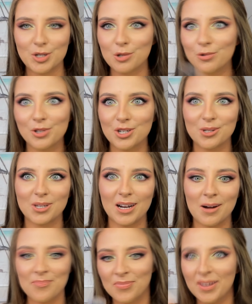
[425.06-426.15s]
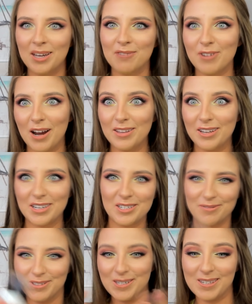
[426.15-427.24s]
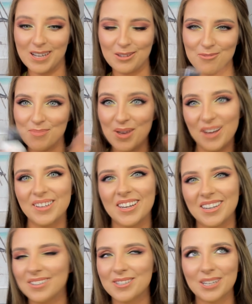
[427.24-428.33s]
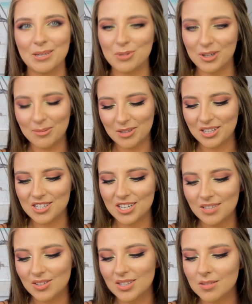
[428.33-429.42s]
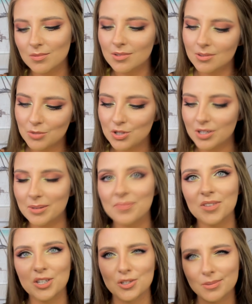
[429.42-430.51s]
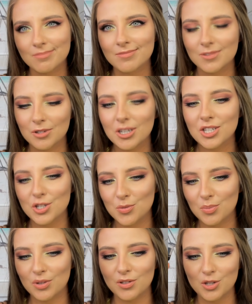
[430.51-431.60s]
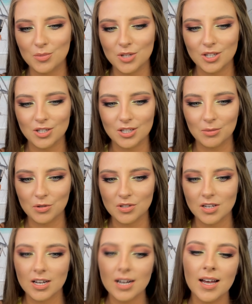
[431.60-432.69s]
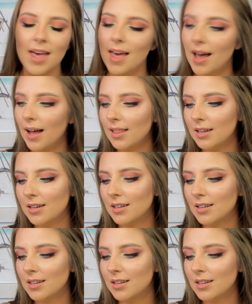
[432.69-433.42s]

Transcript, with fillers: szczególnie, że taka frajda, jak się wyciska tą piankę i to jest takie przyjemne na ciele, więc no może też właśnie szybko, szybciej gdzieś tam to znika, ale